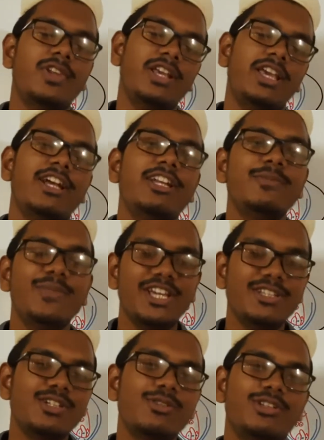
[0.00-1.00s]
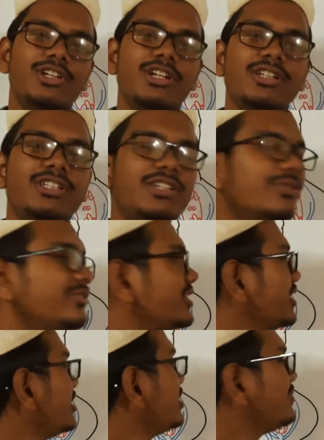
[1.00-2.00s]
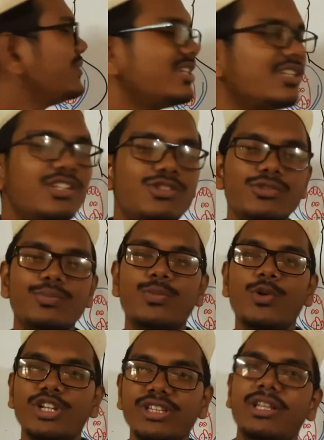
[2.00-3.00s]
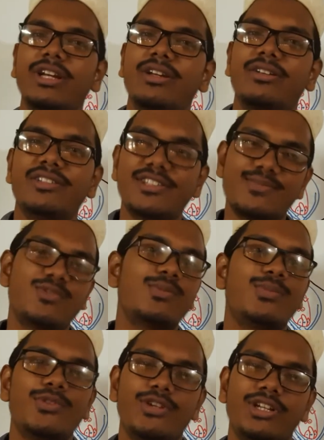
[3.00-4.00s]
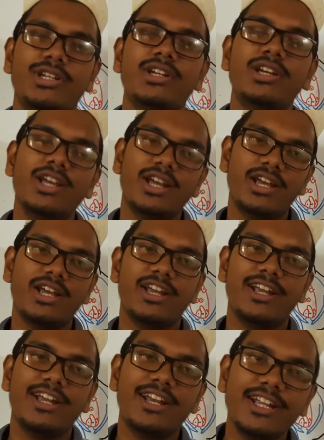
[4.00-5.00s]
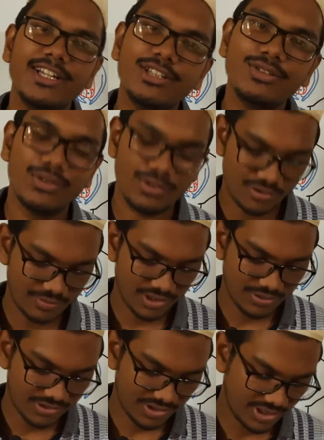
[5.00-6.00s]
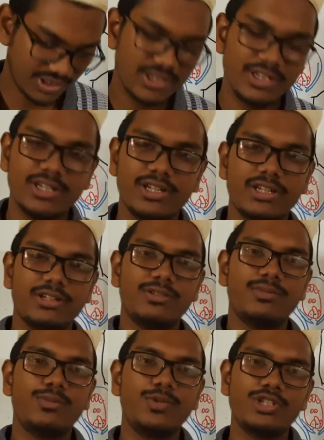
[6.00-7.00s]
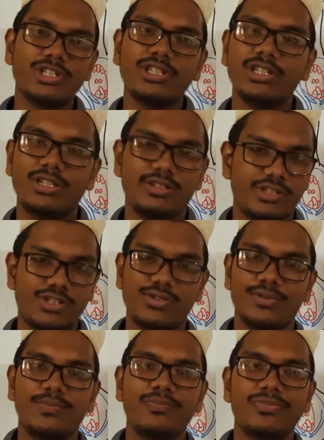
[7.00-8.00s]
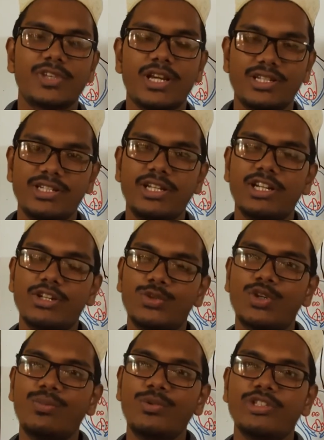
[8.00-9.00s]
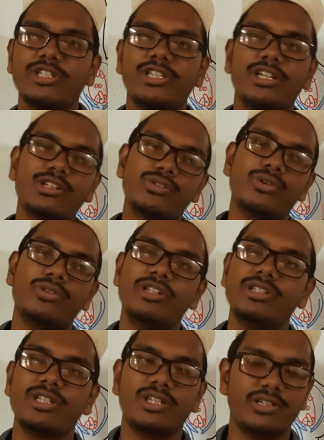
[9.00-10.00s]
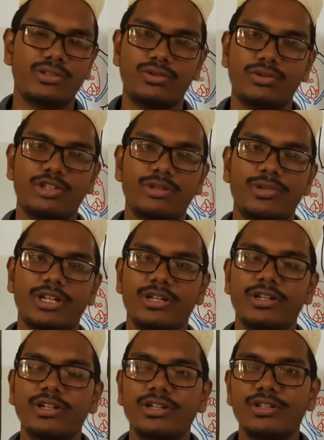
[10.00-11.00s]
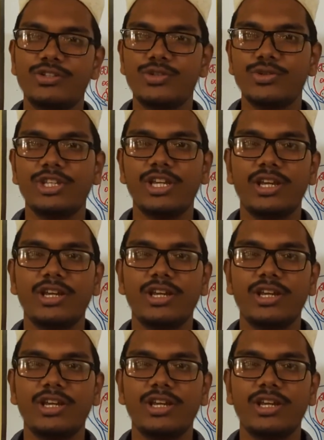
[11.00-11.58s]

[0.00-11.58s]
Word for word: এখানে মেইন যে কথাটা সেটা হচ্ছে এদের বেশ কিছু প্রোটিন থাকে রিসেপ্টর প্রোটিন হ্যাঁ এরা কিন্তু তোমার হচ্ছে প্রজাতি নির্দিষ্ট কাজেই এরা সব প্রজাতিকে সহজেই চিহ্নিত করতে পারে যদি